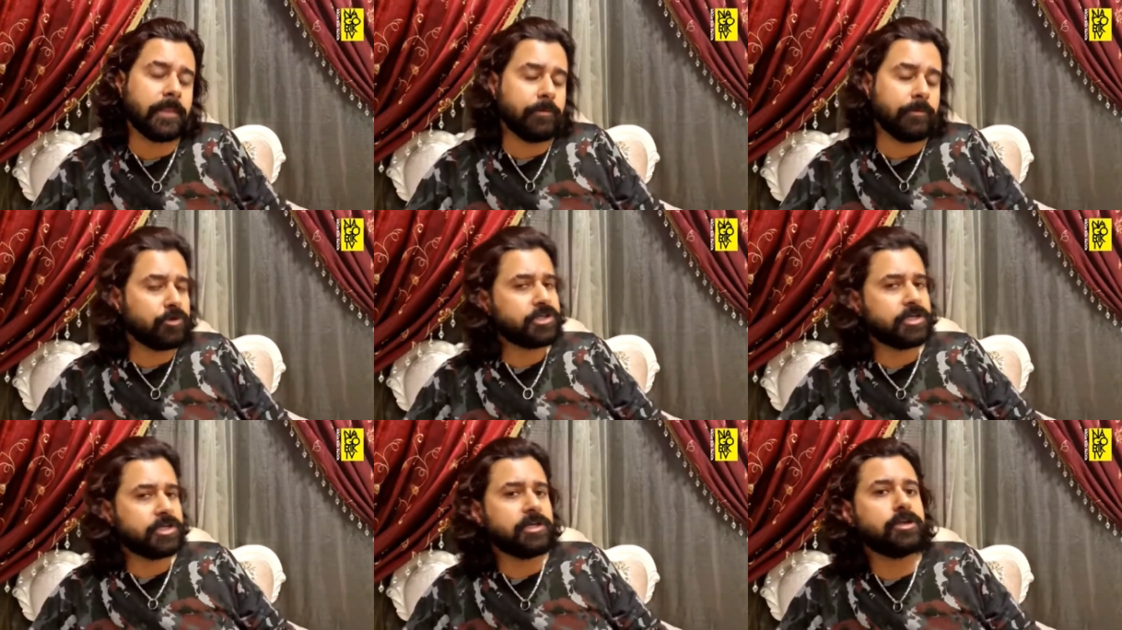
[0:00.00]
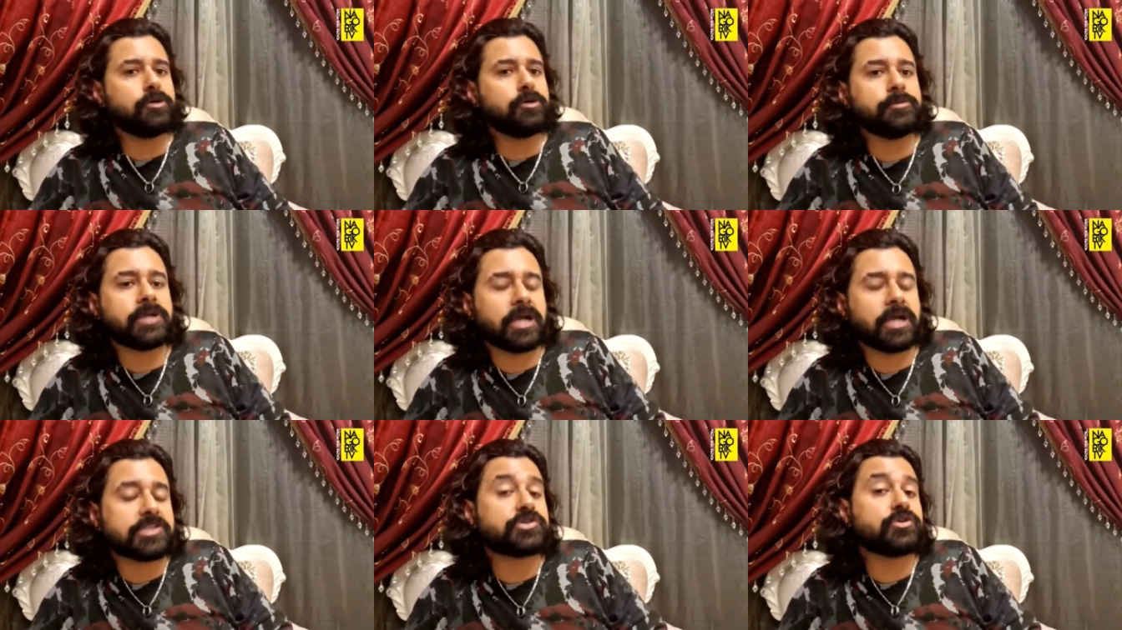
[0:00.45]
এবং সেটা নিয়ে
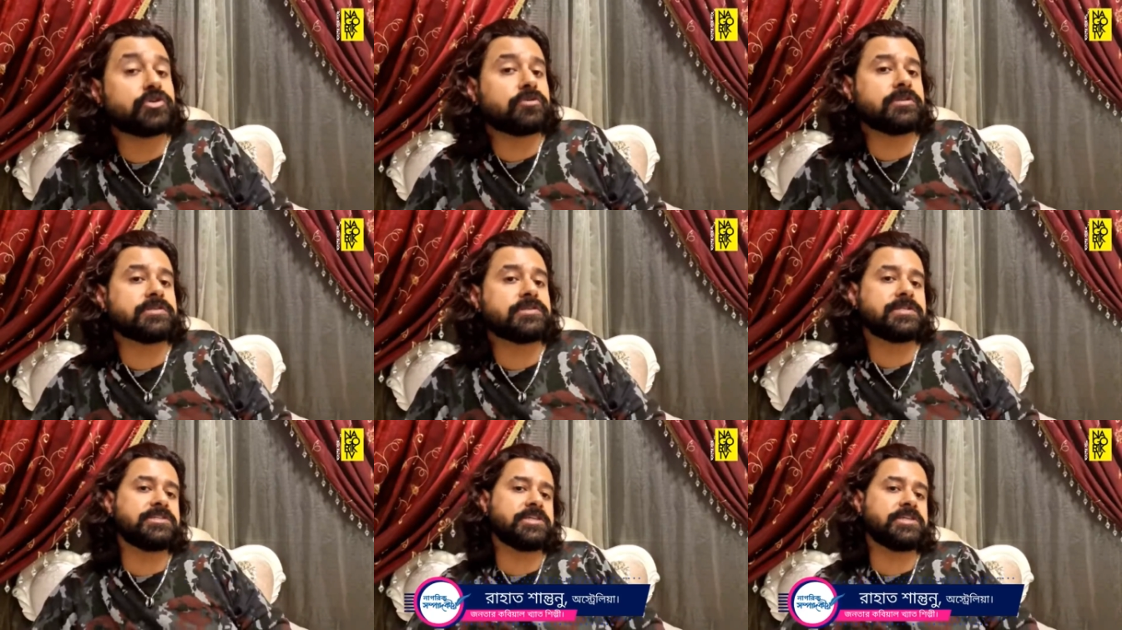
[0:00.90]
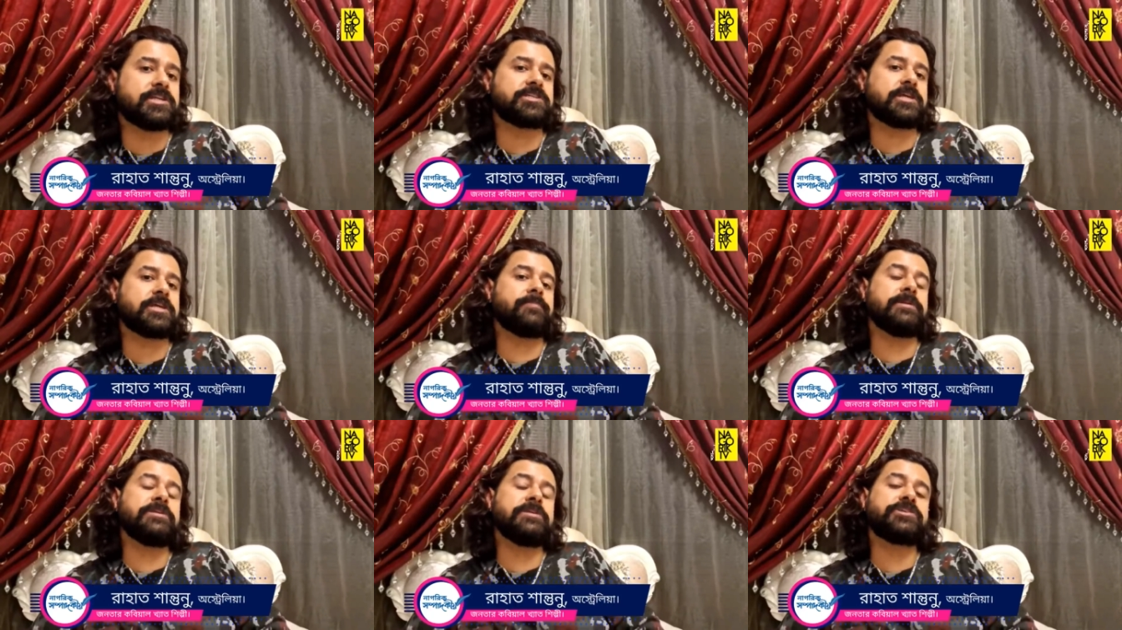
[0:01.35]
আমি কাজ করতেছি সেটা
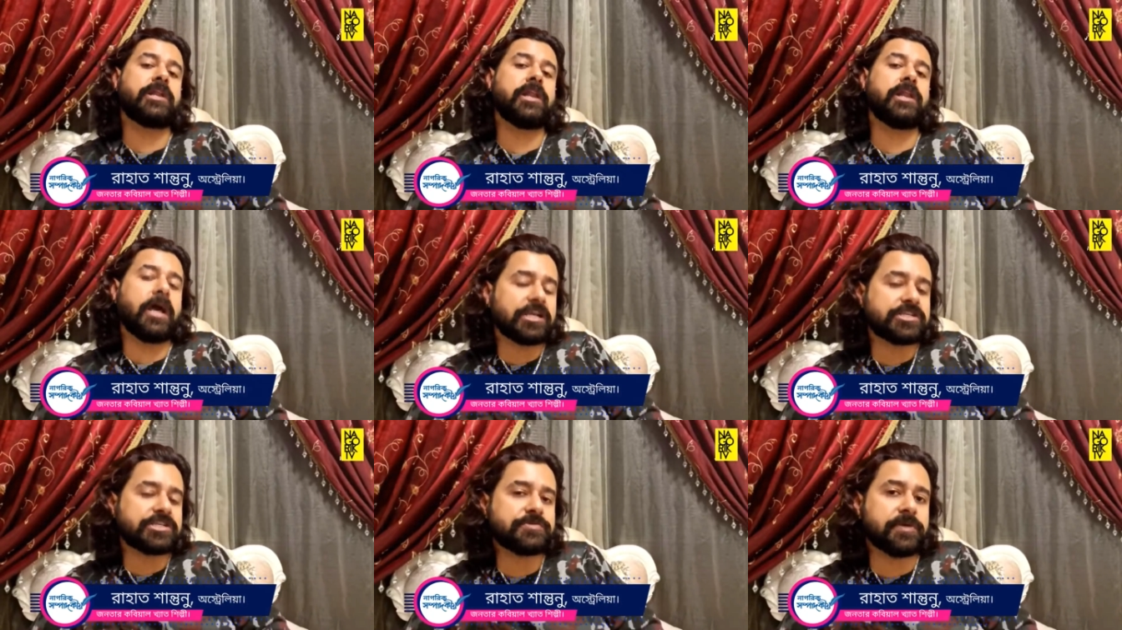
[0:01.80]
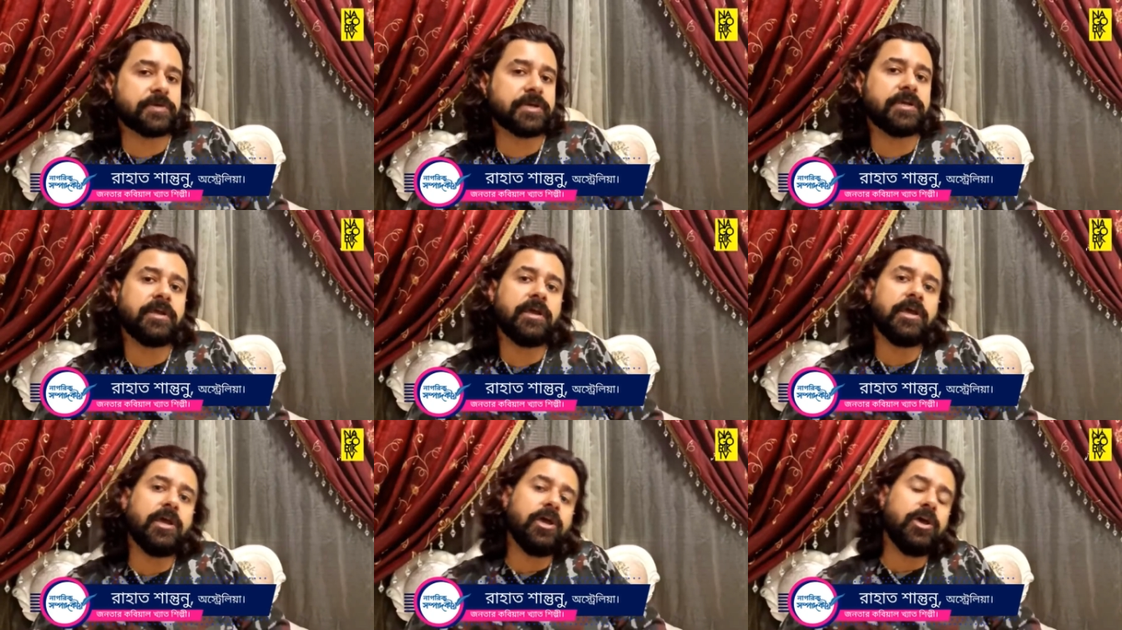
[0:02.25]
সামনে ইনশাল্লাহ আসবে
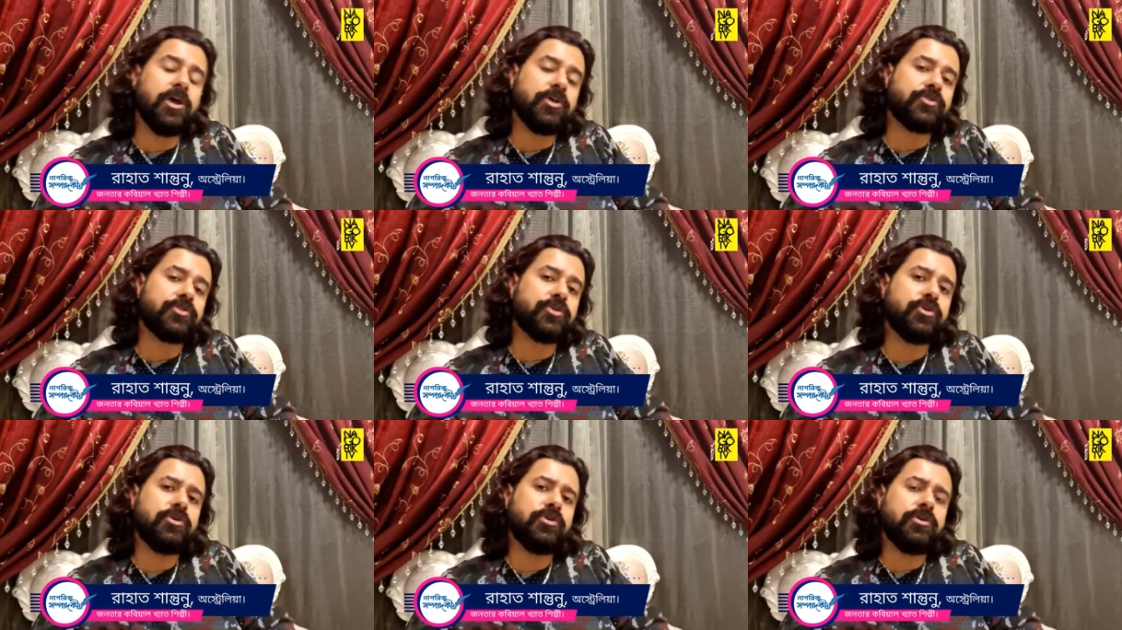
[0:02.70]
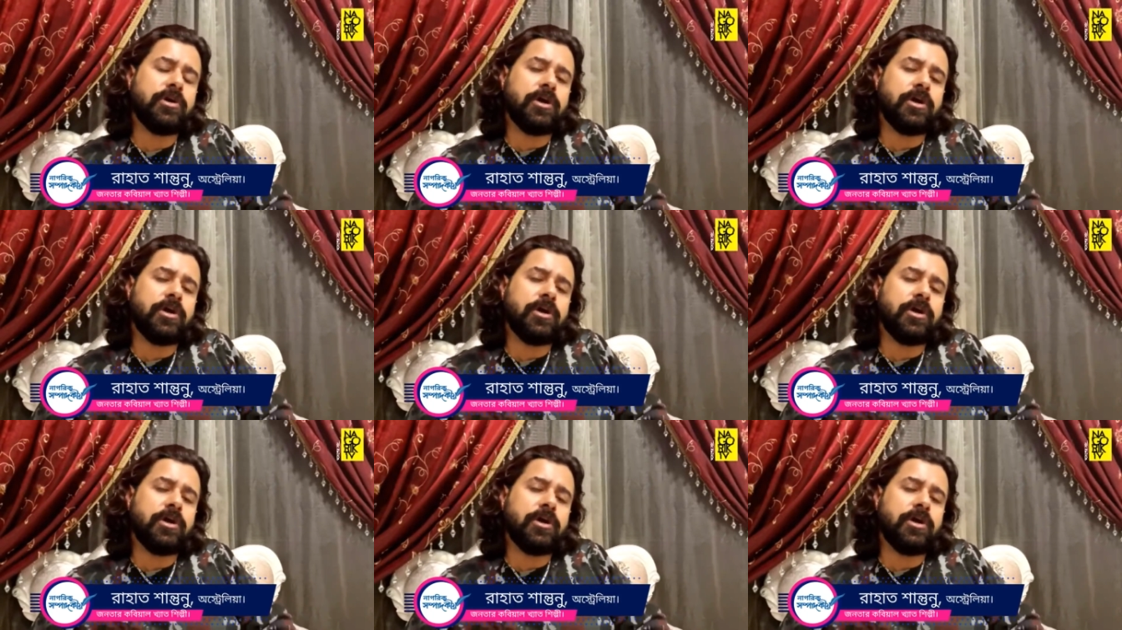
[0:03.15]
তো